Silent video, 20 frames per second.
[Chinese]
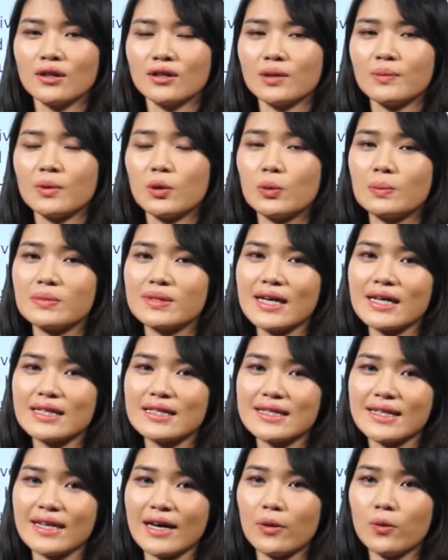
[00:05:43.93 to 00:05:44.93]
那么我们在
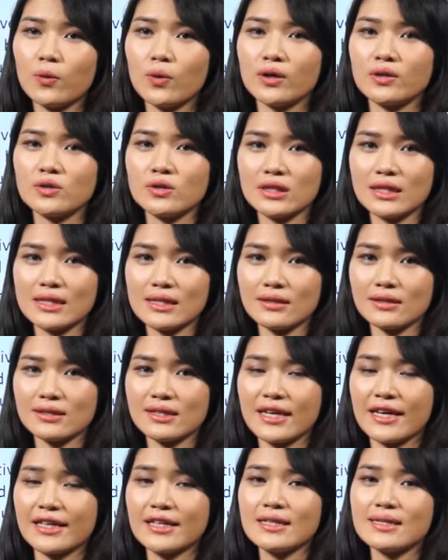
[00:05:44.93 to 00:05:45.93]
前文第
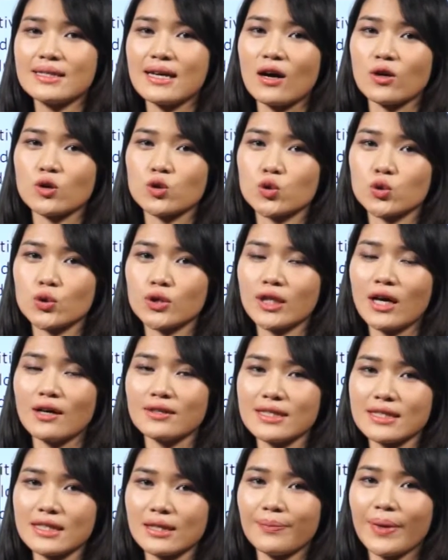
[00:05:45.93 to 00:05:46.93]
前一讲说到
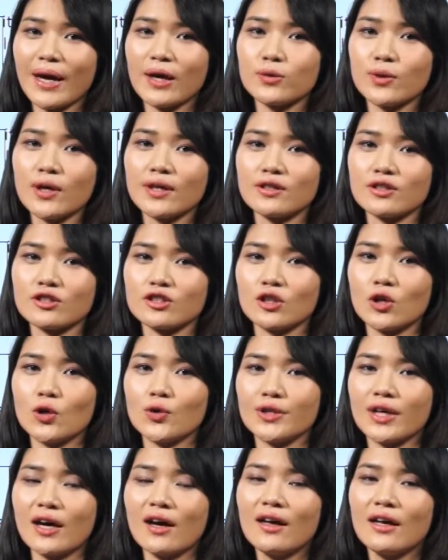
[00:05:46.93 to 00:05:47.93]
进行判断的时
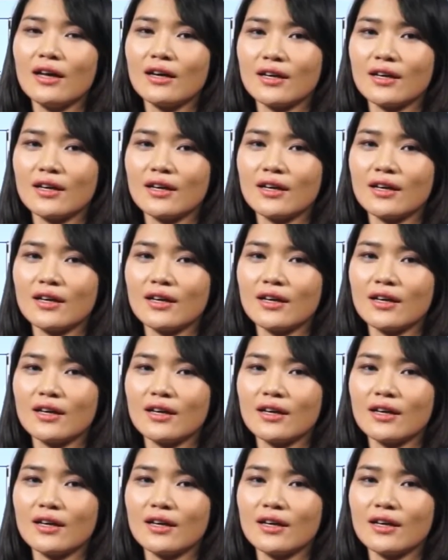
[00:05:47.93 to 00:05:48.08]
候呢，